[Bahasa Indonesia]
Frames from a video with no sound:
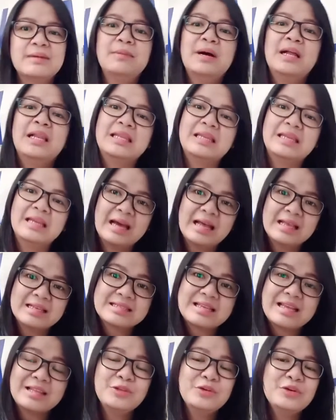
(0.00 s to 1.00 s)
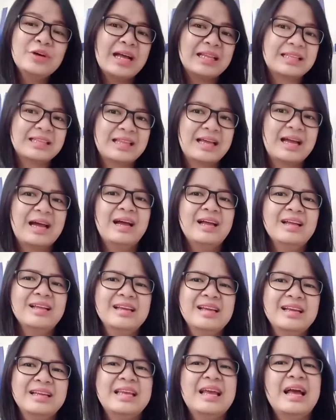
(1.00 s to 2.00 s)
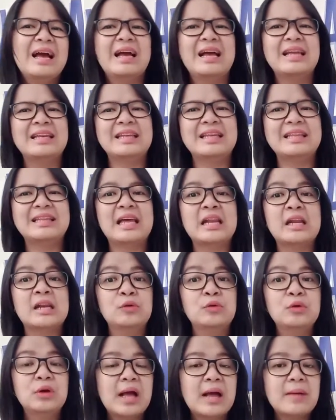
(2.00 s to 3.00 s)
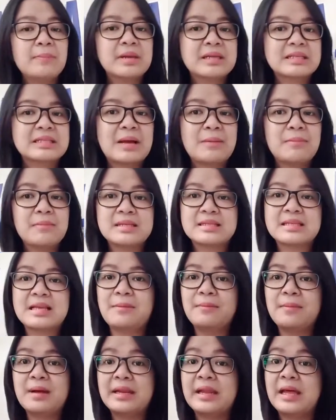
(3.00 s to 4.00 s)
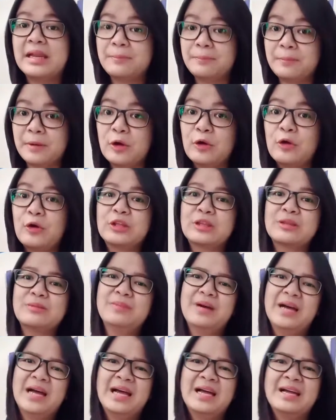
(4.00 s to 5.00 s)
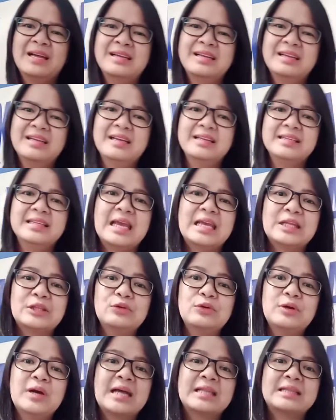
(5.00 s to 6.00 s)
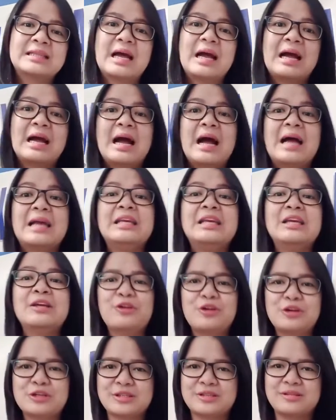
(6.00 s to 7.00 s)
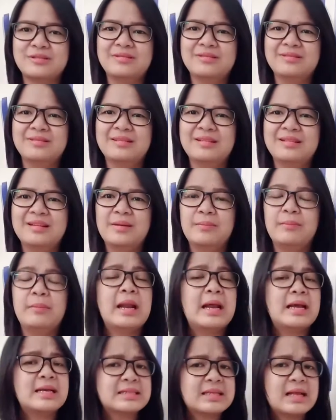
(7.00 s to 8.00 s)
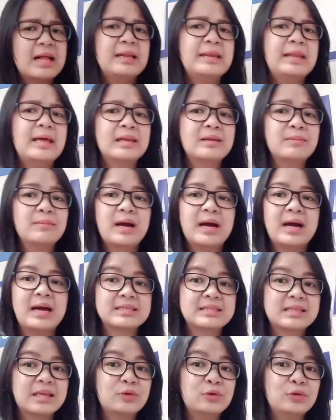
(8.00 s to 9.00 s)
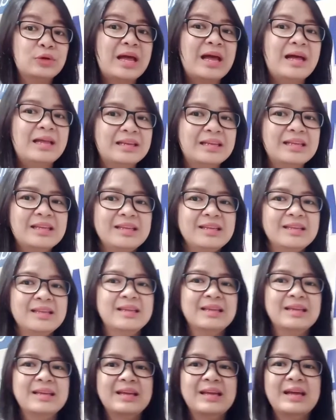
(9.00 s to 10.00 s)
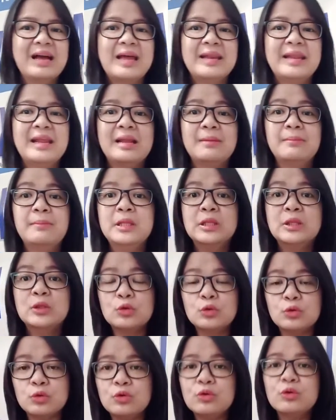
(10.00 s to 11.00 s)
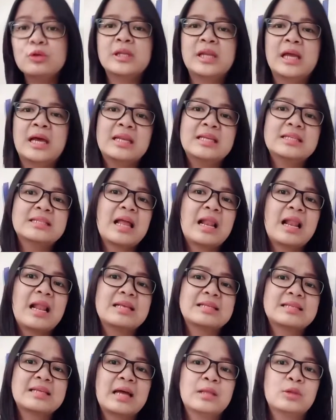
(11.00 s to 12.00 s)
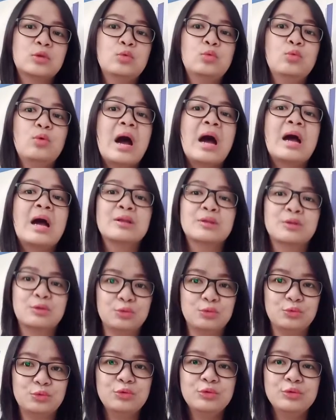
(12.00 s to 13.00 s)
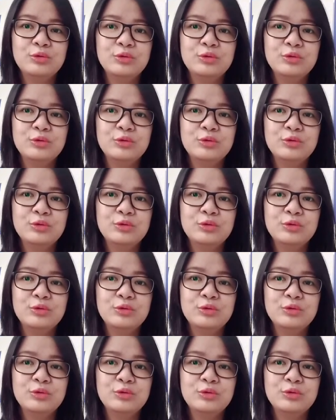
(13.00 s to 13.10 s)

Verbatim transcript: kembali dengan satu kata yang akan kita renungkan bersama-sama dari pengkhotbah, yaitu kata kairos, berasal dari bahasa Yunani, adalah bentuk dari salah satu waktu.